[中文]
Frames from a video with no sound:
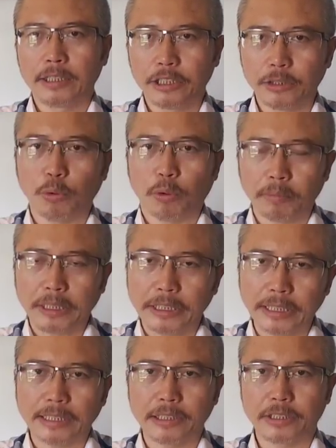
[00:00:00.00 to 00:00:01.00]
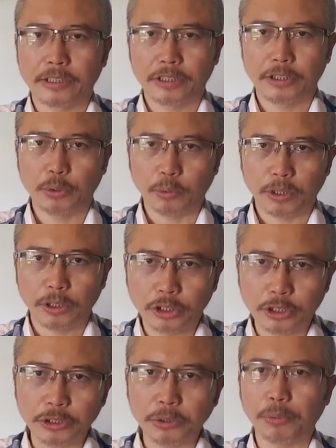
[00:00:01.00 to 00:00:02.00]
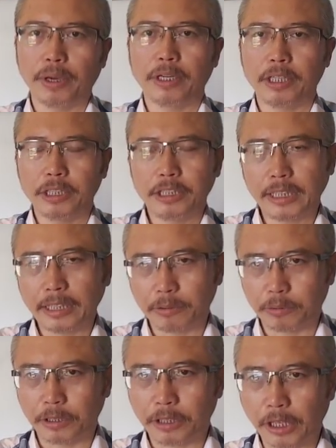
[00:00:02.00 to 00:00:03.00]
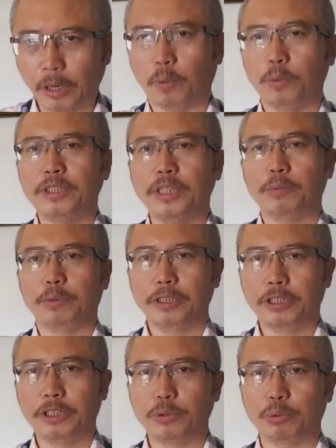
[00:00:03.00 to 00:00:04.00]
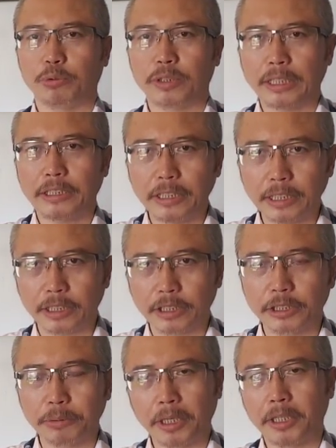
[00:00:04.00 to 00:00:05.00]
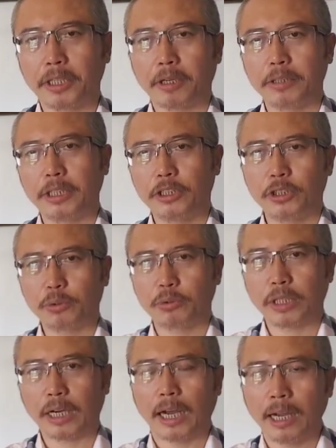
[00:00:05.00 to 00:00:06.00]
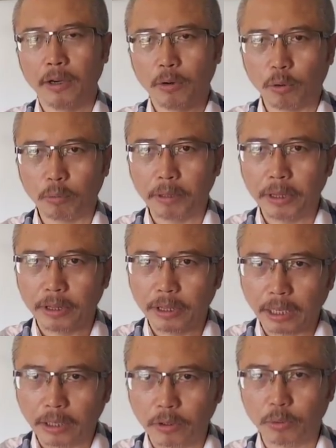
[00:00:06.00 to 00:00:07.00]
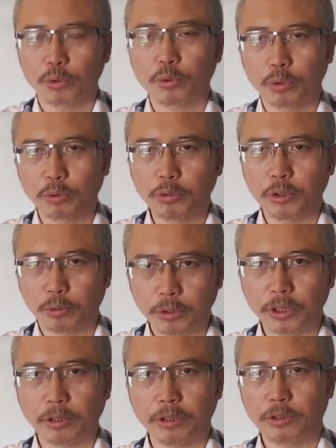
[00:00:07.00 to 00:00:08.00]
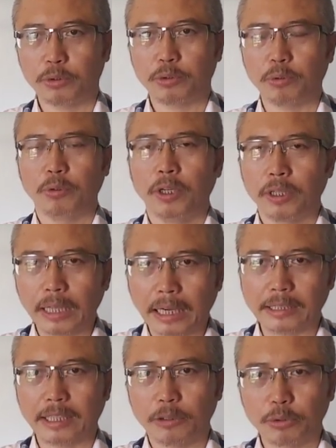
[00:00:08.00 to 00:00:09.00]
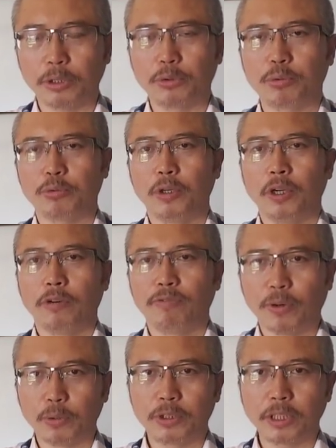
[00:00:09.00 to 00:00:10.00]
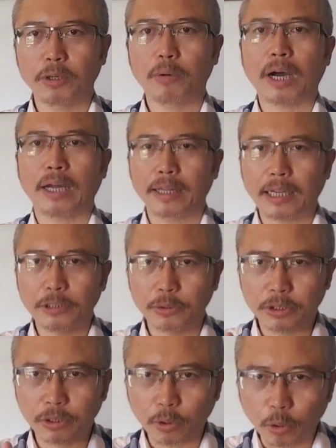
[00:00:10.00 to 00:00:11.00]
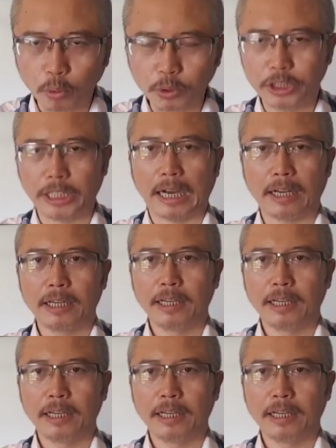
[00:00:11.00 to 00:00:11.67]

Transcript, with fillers: 以我们现有的资源和现有的条件为基础，在这个资源和条件基础上啊，我们能够做出有效的举动，那才算数，否则的话那就是空想。